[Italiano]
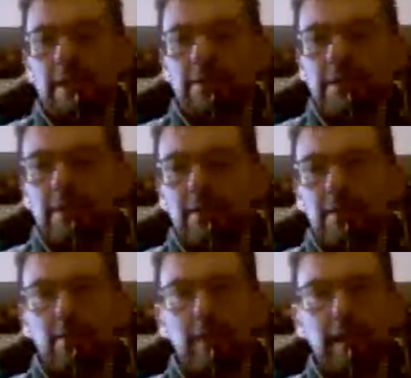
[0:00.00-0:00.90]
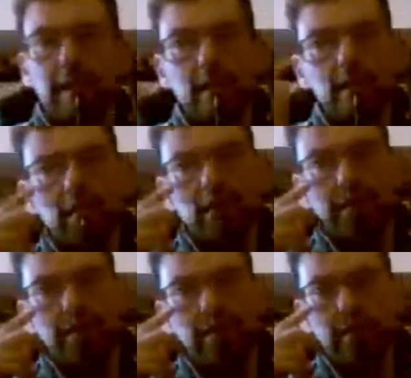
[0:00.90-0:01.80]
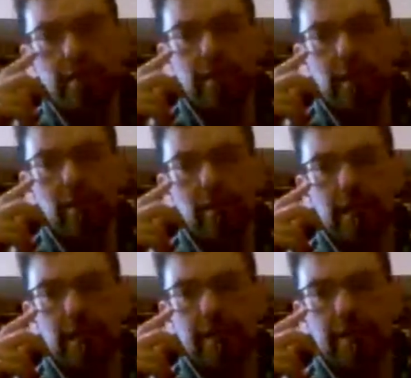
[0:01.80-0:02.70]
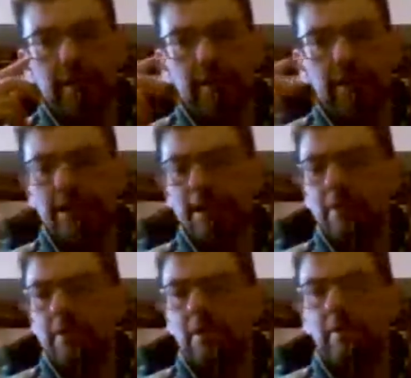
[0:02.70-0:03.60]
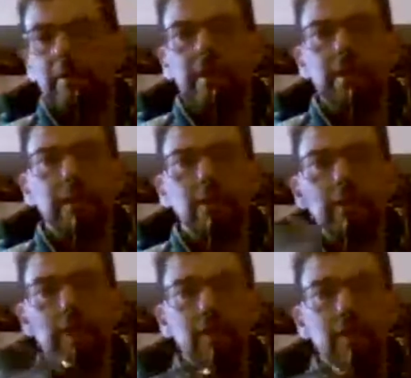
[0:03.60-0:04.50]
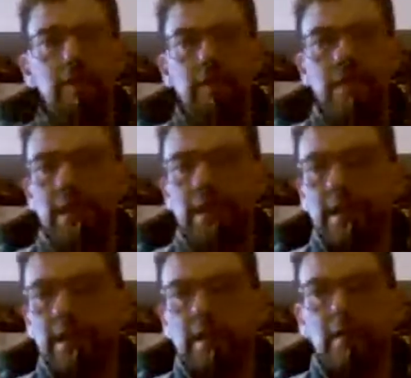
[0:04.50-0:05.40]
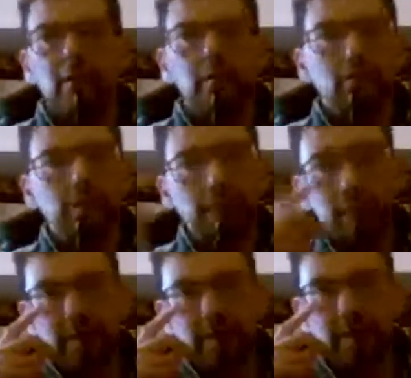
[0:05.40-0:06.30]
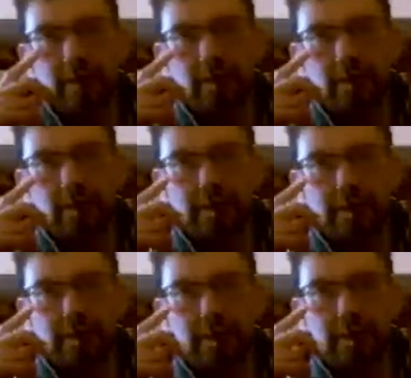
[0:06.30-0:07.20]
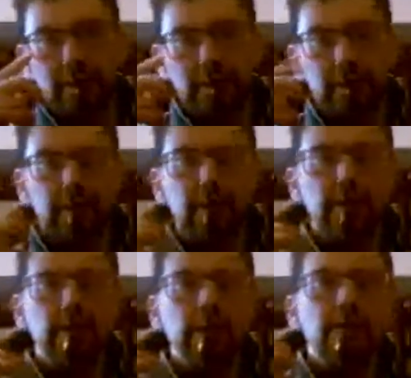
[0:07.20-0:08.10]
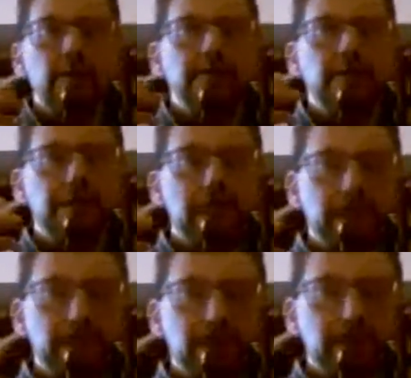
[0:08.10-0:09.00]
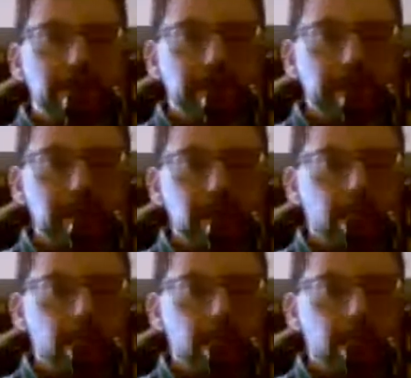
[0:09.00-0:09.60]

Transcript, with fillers: non mi ricordo quale quando ho fatto questi nel 2017 questi li ho fatti nel 2012 quando ho fatto questi nel 2017 mi è calata la vista